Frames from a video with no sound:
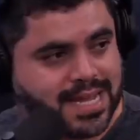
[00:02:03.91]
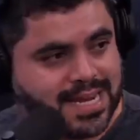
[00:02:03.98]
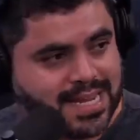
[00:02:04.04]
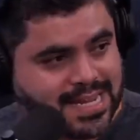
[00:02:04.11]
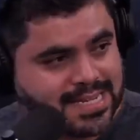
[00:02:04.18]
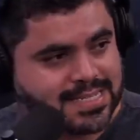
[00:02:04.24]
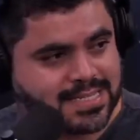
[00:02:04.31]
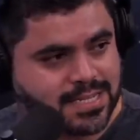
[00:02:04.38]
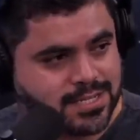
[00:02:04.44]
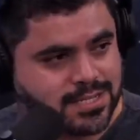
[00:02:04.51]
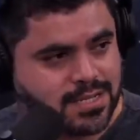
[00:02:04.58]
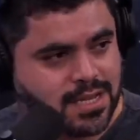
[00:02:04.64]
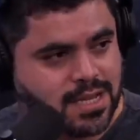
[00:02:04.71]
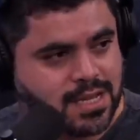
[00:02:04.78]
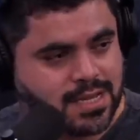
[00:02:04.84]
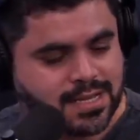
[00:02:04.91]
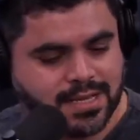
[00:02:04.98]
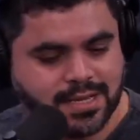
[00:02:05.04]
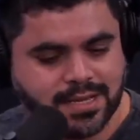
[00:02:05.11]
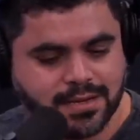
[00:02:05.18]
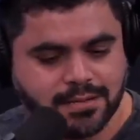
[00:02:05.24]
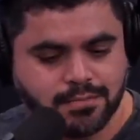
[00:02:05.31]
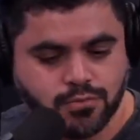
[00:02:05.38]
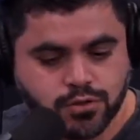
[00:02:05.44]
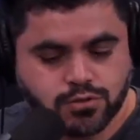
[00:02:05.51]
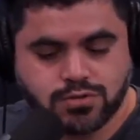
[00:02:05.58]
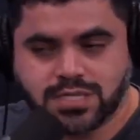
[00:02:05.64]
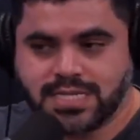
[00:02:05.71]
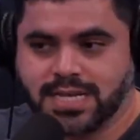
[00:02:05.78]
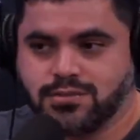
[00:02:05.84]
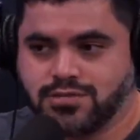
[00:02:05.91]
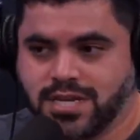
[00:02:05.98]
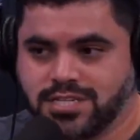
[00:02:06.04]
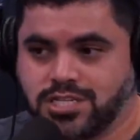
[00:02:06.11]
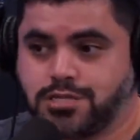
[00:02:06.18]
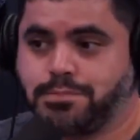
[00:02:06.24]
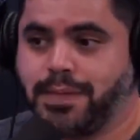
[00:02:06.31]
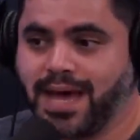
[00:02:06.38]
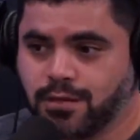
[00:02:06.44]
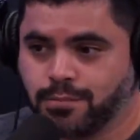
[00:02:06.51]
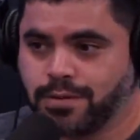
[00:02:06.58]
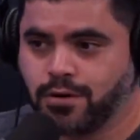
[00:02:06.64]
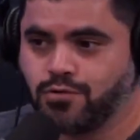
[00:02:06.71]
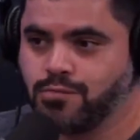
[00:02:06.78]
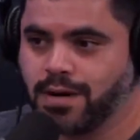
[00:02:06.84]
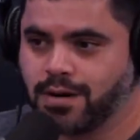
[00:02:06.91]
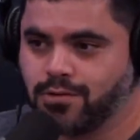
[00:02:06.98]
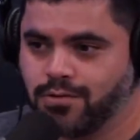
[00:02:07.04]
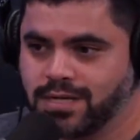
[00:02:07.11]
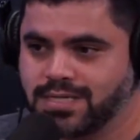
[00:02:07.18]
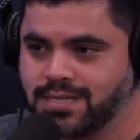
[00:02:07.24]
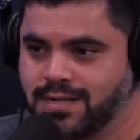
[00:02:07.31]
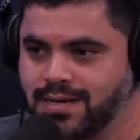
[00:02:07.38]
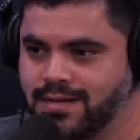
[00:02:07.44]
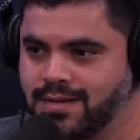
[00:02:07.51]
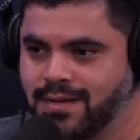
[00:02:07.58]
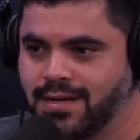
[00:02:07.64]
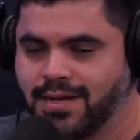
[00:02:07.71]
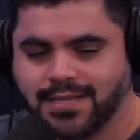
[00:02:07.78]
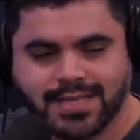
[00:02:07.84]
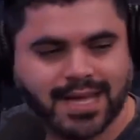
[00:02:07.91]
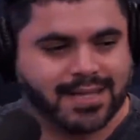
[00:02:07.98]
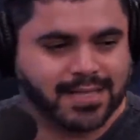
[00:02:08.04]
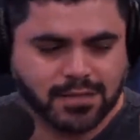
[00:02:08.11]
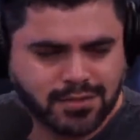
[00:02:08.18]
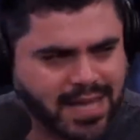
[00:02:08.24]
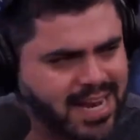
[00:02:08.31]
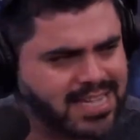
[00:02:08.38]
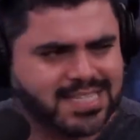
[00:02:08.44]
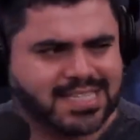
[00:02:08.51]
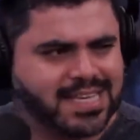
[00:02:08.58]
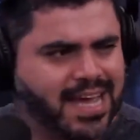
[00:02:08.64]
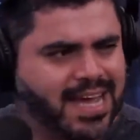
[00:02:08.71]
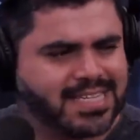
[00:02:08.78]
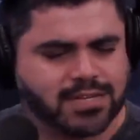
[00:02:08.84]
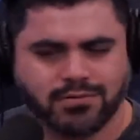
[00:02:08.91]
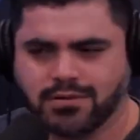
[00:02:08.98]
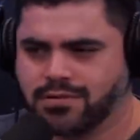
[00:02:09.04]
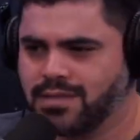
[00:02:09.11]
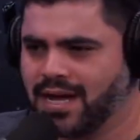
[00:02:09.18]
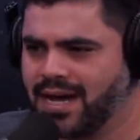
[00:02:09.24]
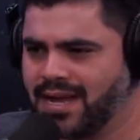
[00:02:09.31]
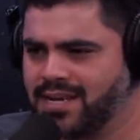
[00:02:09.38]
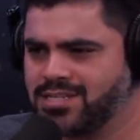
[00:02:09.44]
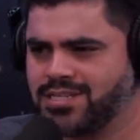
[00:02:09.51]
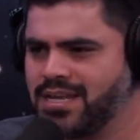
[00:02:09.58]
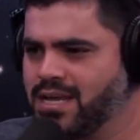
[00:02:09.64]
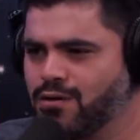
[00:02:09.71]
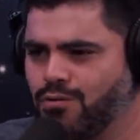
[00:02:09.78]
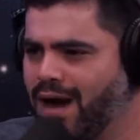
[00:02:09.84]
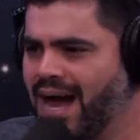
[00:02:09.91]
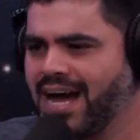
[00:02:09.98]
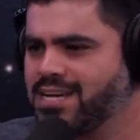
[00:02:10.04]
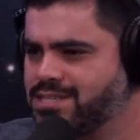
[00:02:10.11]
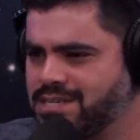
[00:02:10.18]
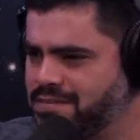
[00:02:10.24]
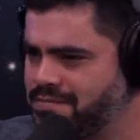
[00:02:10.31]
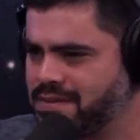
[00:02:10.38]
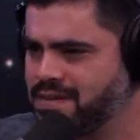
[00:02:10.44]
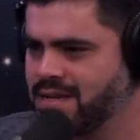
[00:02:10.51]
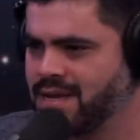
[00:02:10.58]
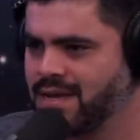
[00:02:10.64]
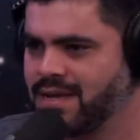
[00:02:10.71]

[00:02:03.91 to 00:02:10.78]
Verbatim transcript: Crianças que muito cedo já despertam para alguma coisa, da, da, tanto da área de ciência quanto da área de linguagem, enfim.